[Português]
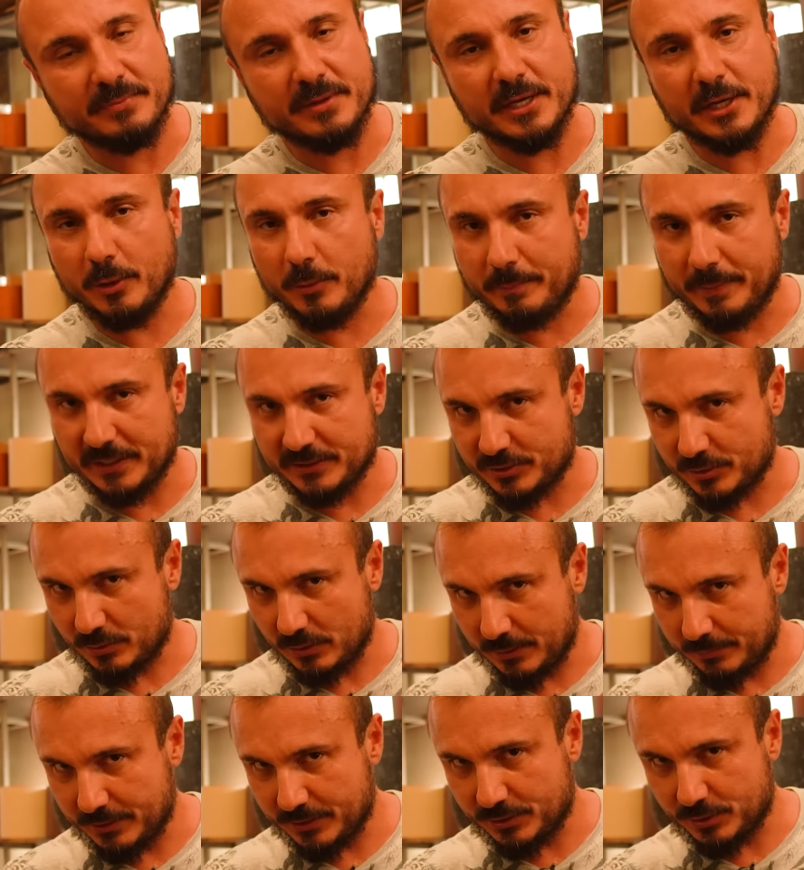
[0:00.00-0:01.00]
Eu
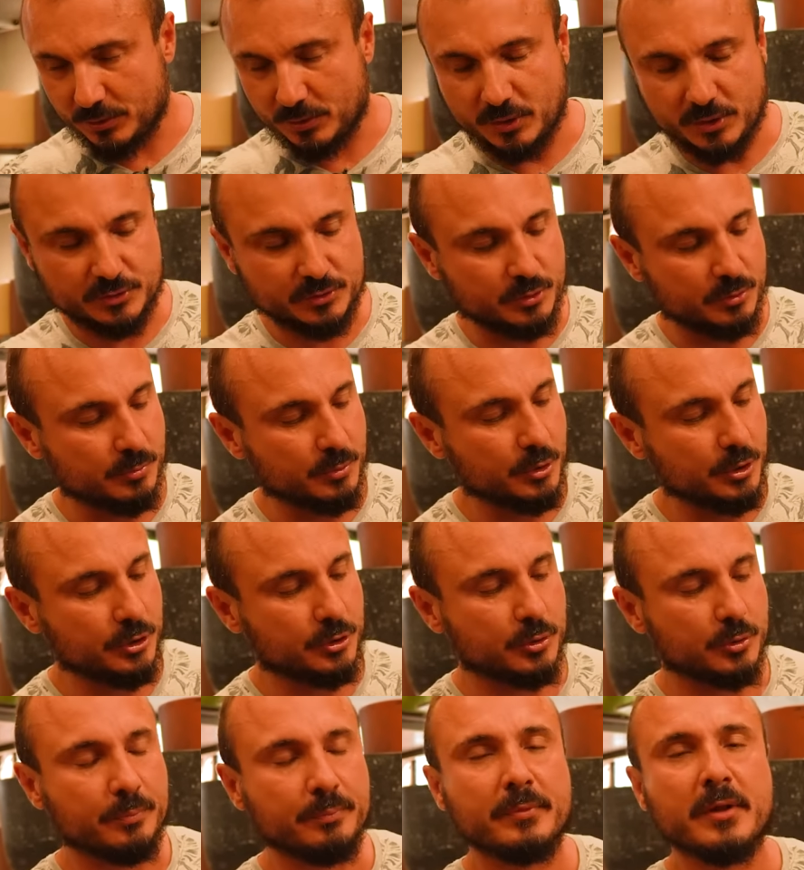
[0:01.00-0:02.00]
particularmente eu gosto
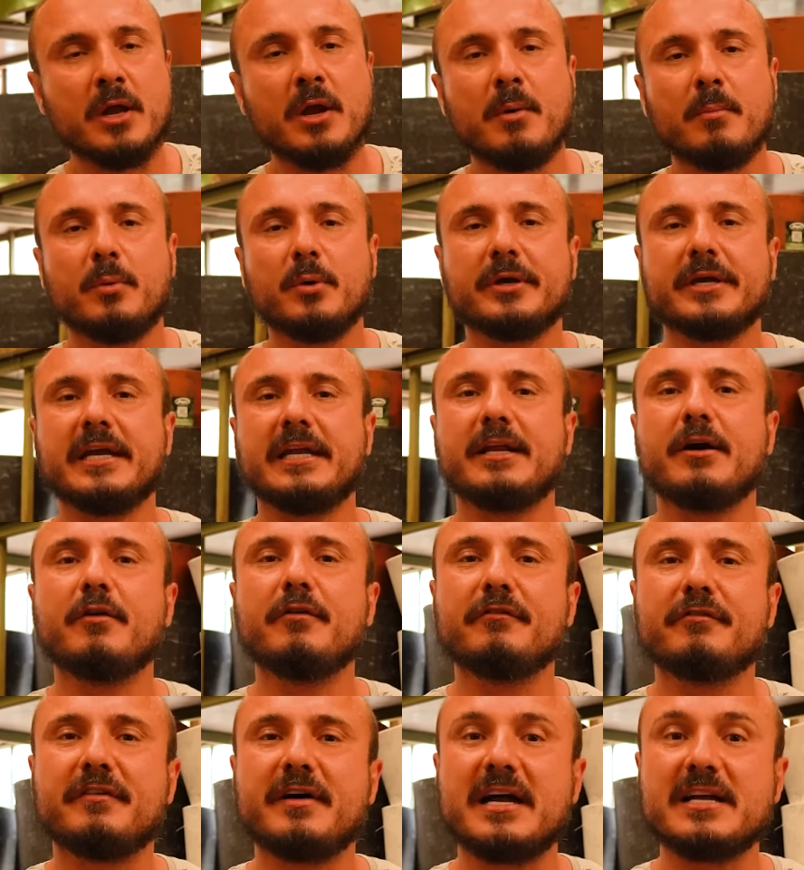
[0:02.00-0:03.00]
muito, porque ele é
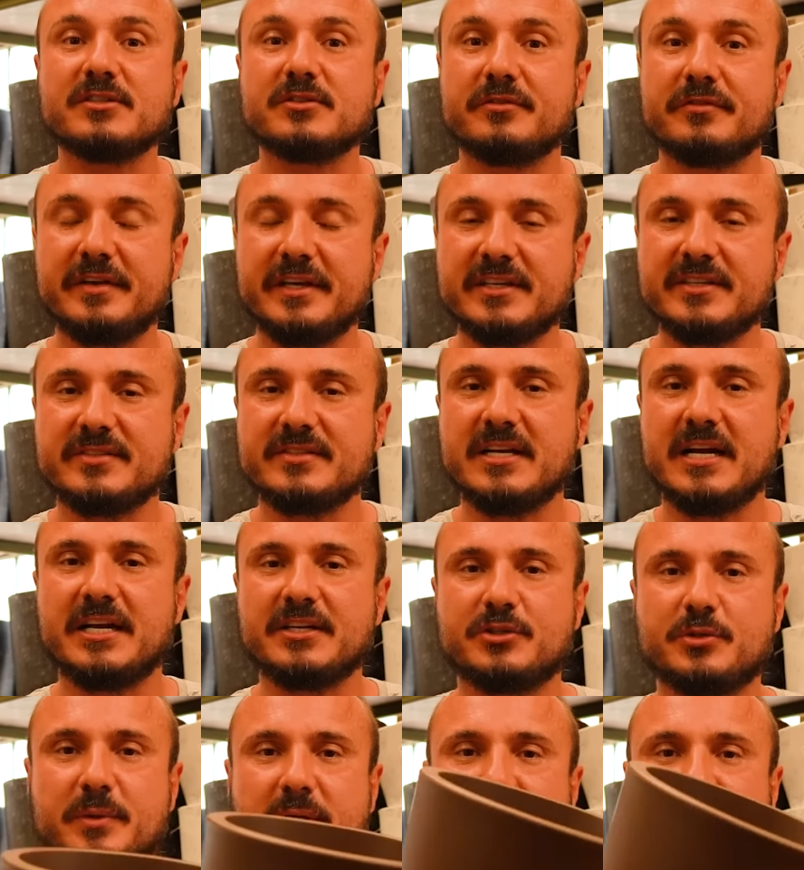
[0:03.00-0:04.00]
um vaso
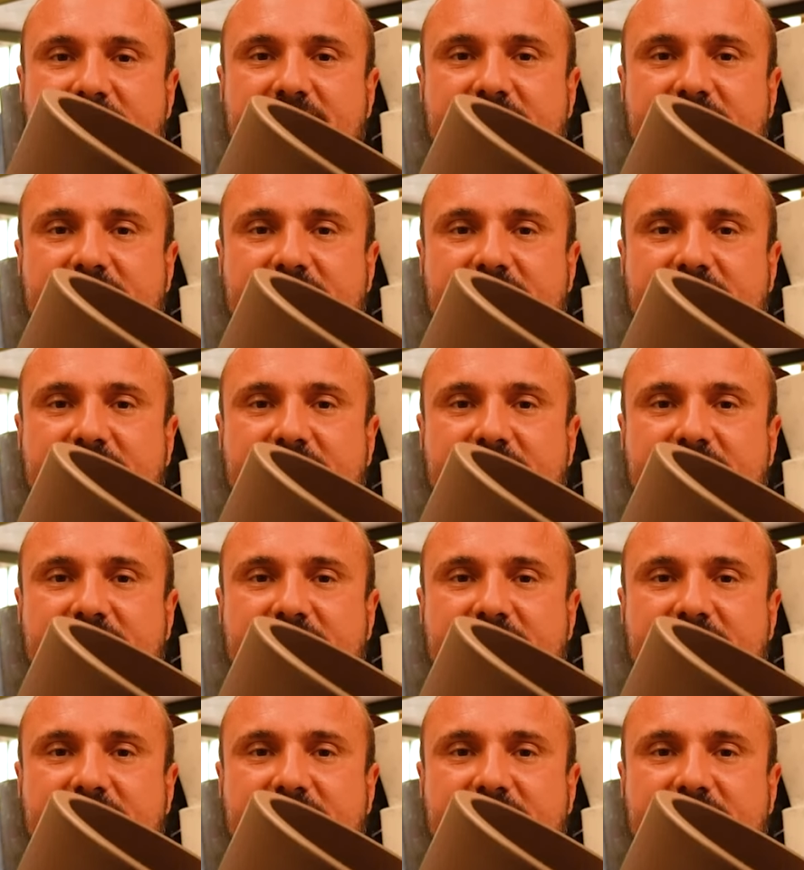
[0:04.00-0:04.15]
versátil. Ele